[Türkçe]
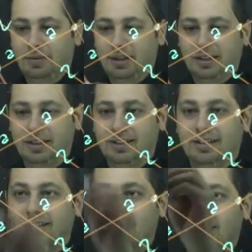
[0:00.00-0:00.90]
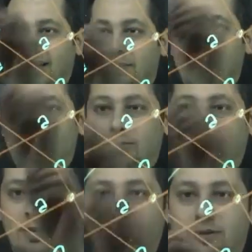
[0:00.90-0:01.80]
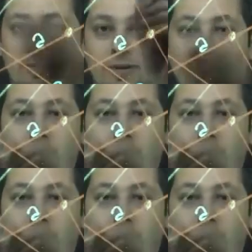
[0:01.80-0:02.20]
Bak kelebek göreceksin o zaman.